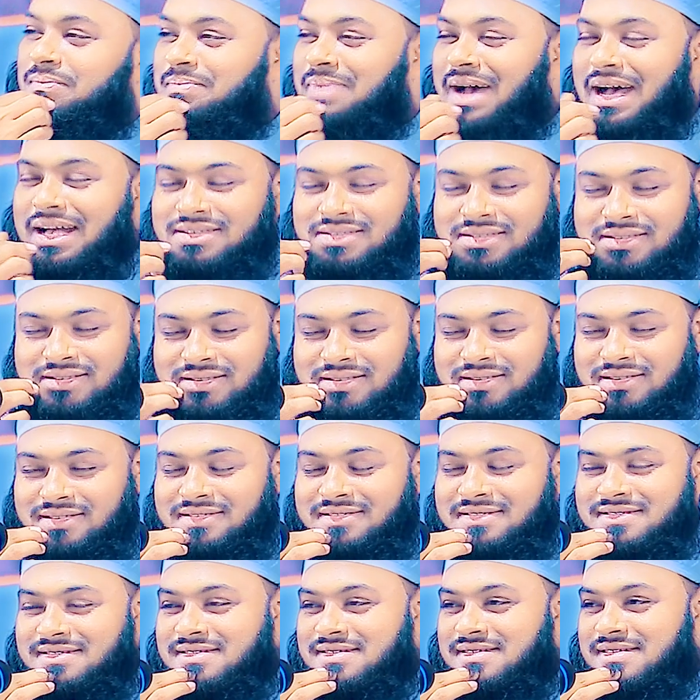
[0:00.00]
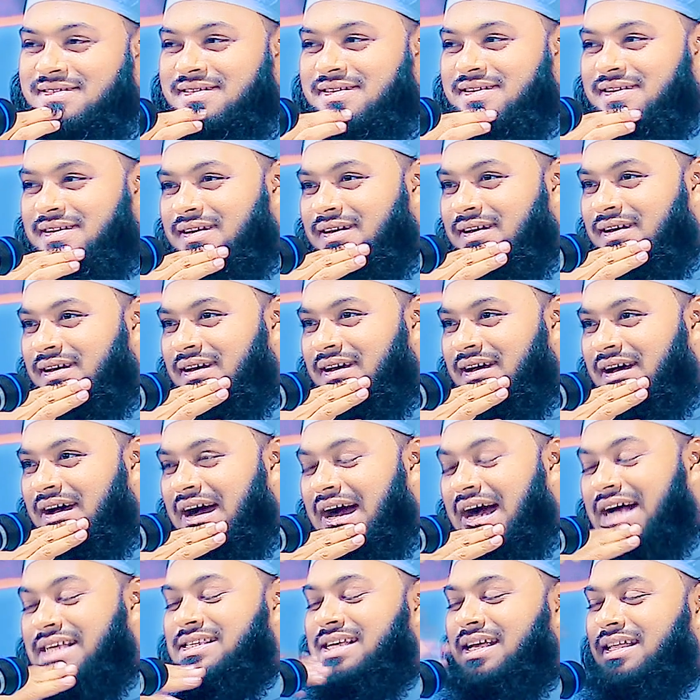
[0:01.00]
ব্যাস
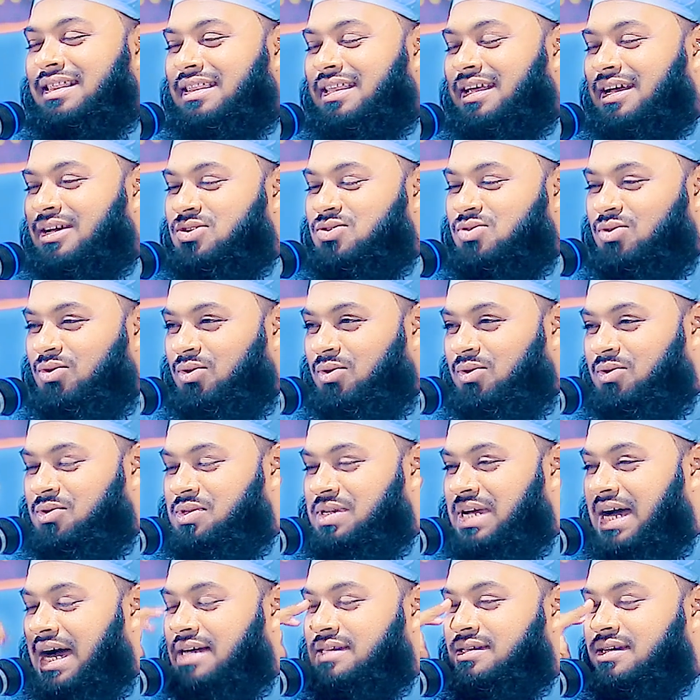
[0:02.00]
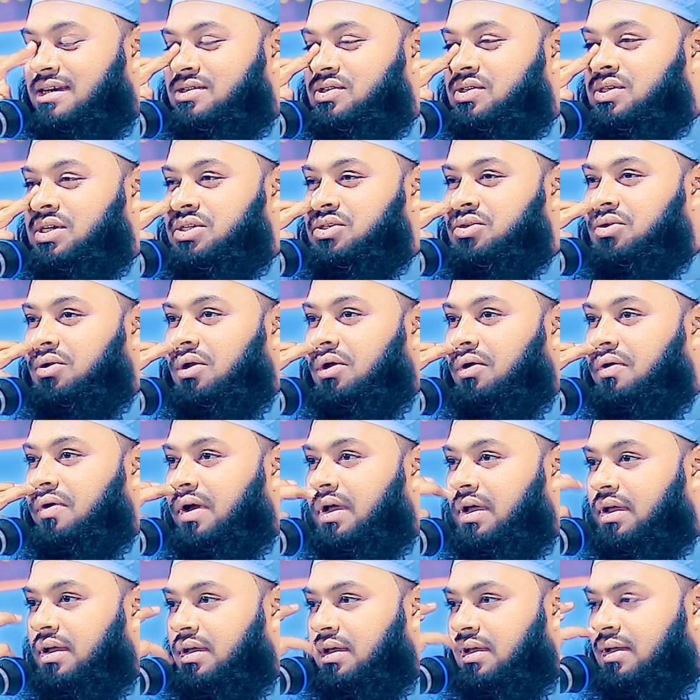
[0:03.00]
আজান দেয়া শুরু করছে আজান শেষ হইলে
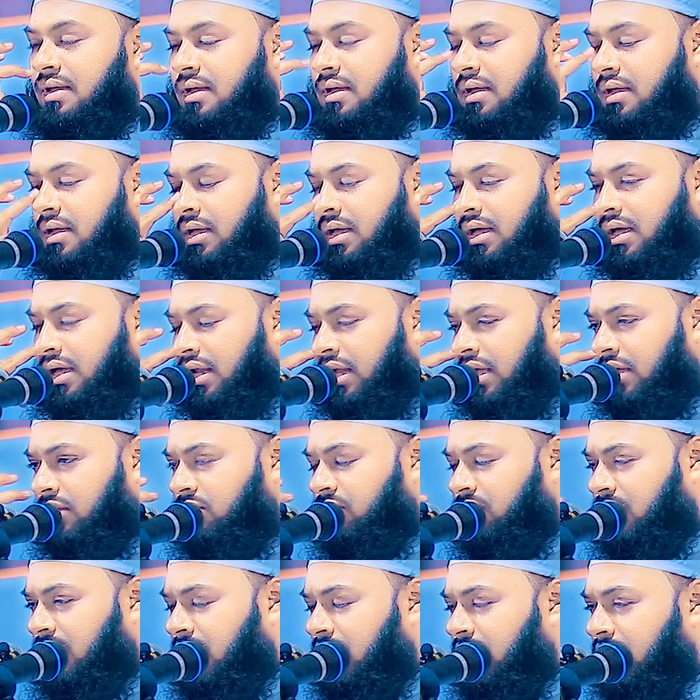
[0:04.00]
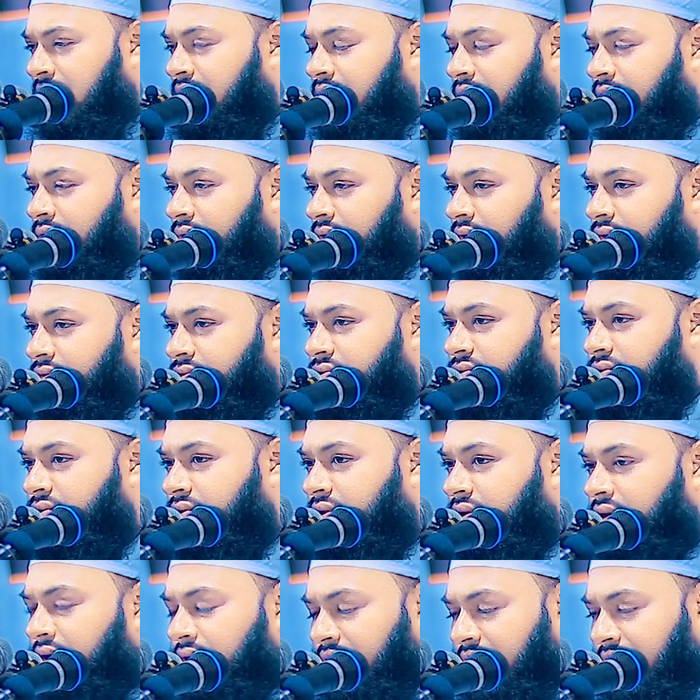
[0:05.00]
কয় কিরে তুই হেনি কি করস
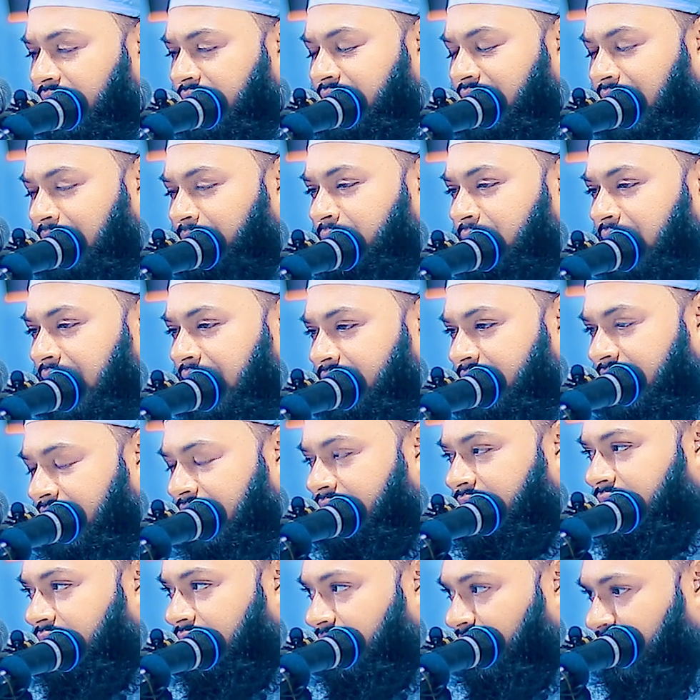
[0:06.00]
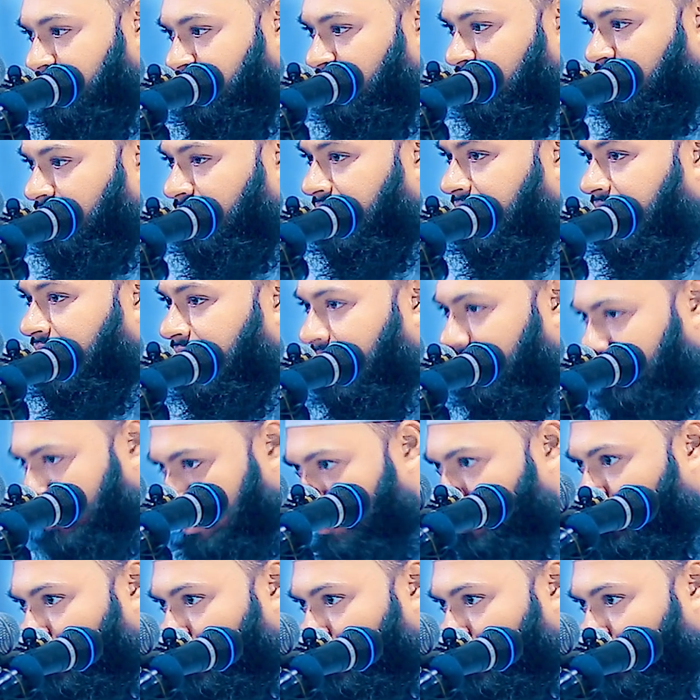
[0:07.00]
কয় টাইম নেই তাড়াতাড়ি উজু করে নামাজ